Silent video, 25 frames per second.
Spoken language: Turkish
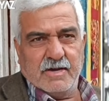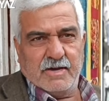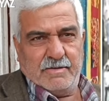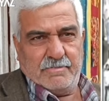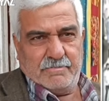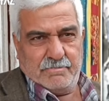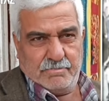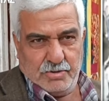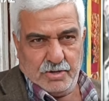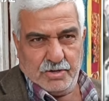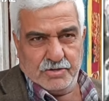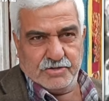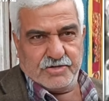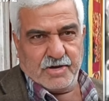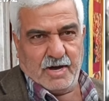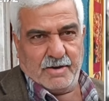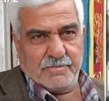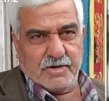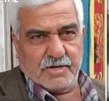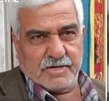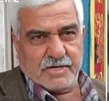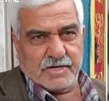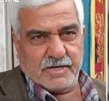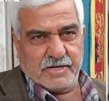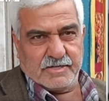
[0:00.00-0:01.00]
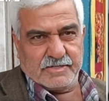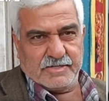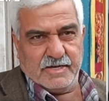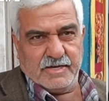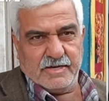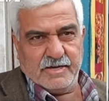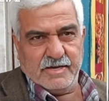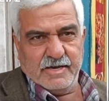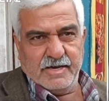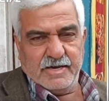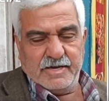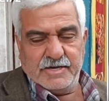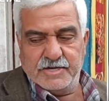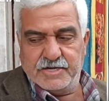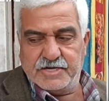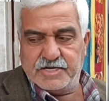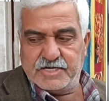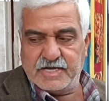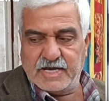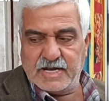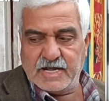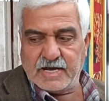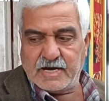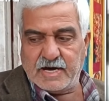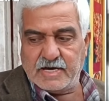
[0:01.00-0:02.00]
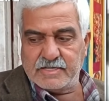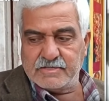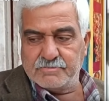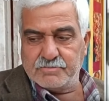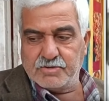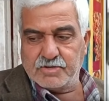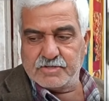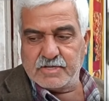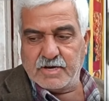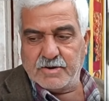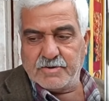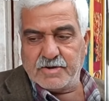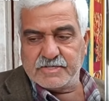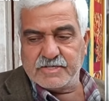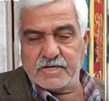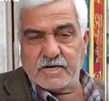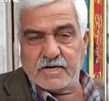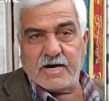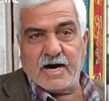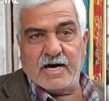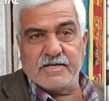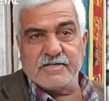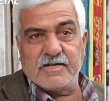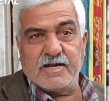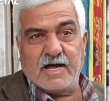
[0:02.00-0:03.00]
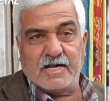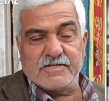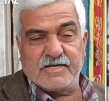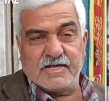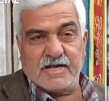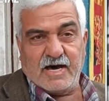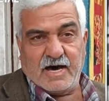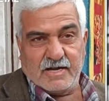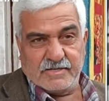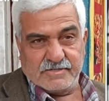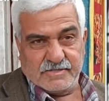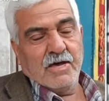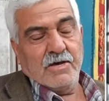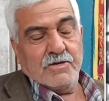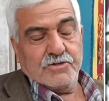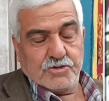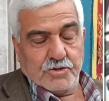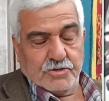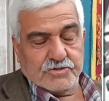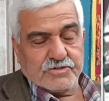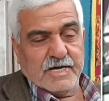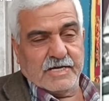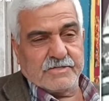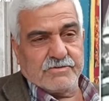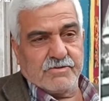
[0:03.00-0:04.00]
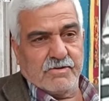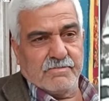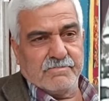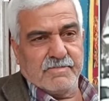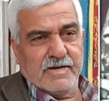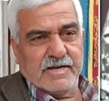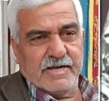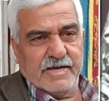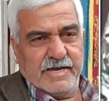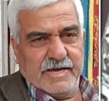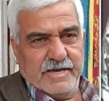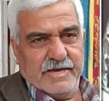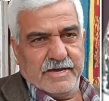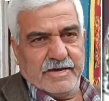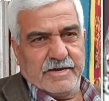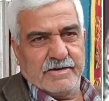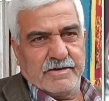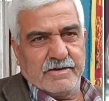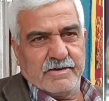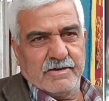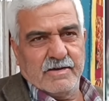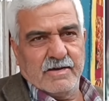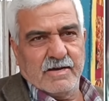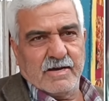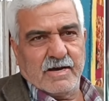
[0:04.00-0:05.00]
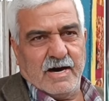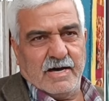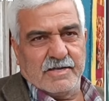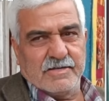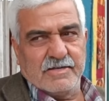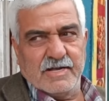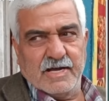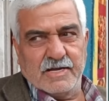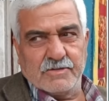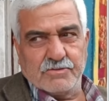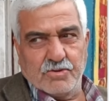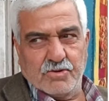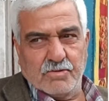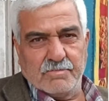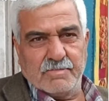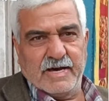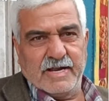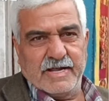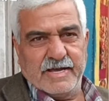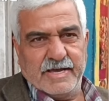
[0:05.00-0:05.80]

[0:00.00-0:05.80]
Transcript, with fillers: büyük camı kırıldı. İki tane kadın burada vardı. Kadın altına aldı. Çocuklar durumları iyi. Kadınlar durumları iyi